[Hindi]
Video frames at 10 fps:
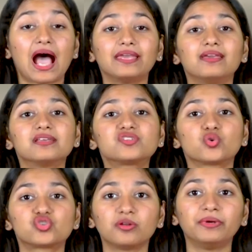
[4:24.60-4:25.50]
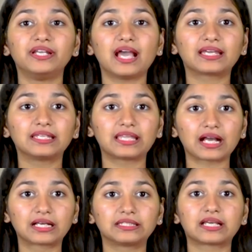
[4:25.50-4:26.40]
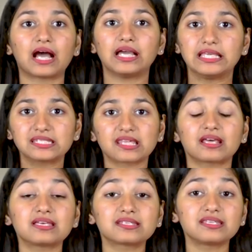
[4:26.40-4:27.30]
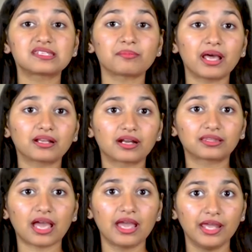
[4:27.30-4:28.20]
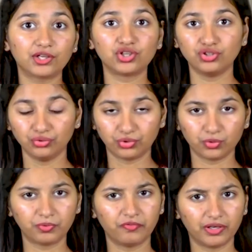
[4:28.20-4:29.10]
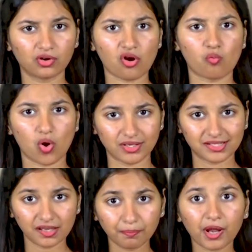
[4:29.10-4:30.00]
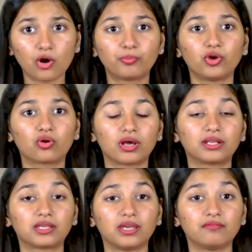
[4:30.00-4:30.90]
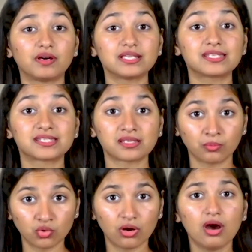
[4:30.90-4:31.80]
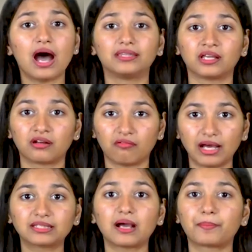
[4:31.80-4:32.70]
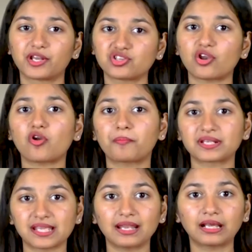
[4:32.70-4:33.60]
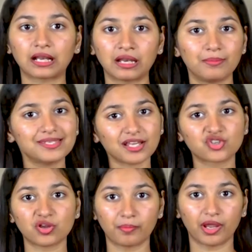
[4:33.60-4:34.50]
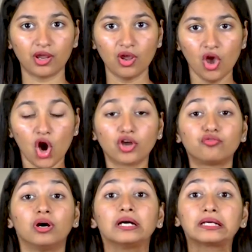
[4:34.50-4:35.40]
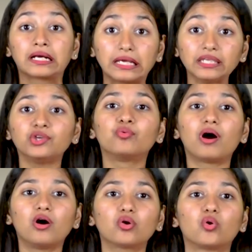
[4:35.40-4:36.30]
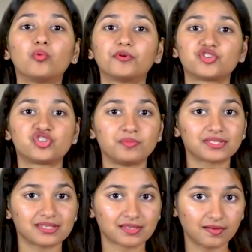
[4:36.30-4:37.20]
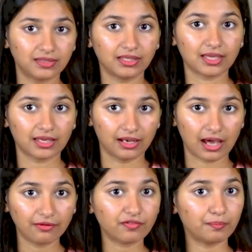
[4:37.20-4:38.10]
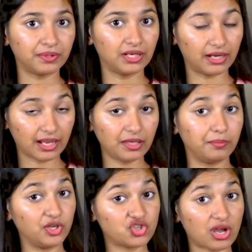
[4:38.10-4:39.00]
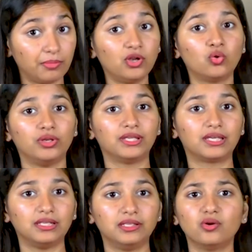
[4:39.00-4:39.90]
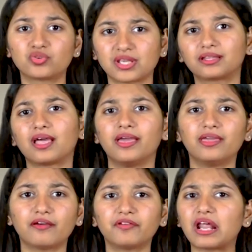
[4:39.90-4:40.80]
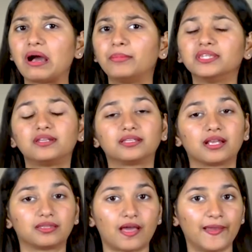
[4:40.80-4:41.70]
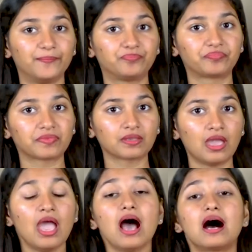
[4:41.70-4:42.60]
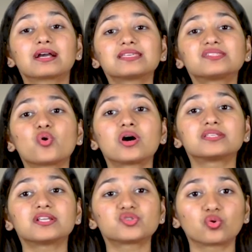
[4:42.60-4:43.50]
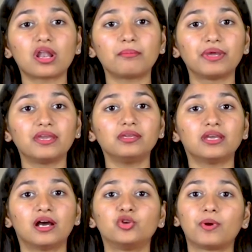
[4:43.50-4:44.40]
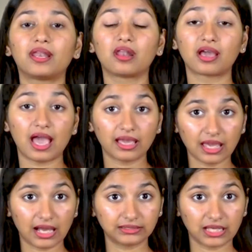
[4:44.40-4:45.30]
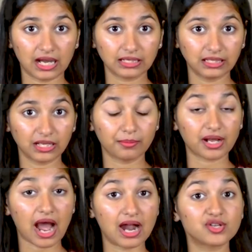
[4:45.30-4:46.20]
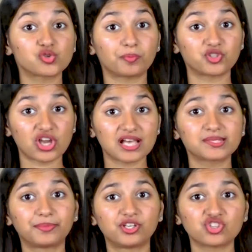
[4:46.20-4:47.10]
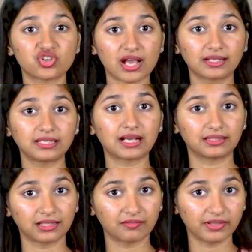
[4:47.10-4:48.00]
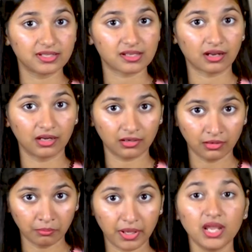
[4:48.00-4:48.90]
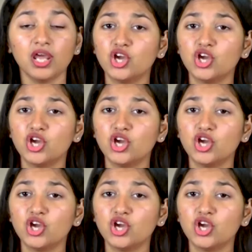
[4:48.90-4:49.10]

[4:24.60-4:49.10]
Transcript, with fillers: आईएस सोशल मीडिया की ताकत का इस तरह से इस्तेमाल करता है कि यूट्यूब ट्विटर और व्हाट्सएप का उपयोग करके वह समूह आतंकवाद का प्रचार और प्रसार करने में सक्षम है और वह कई युवाओं को पश्चिमी संस्कृति के खिलाफ अपनी लड़ाई में शामिल होने के लिए उकसाता है या फिर आमंत्रित करता है अगस्त 2016 में यह अनुमान लगाया गया था कि लगभग 850 ब्रिटिश नागरिक आतंकवादी संगठन में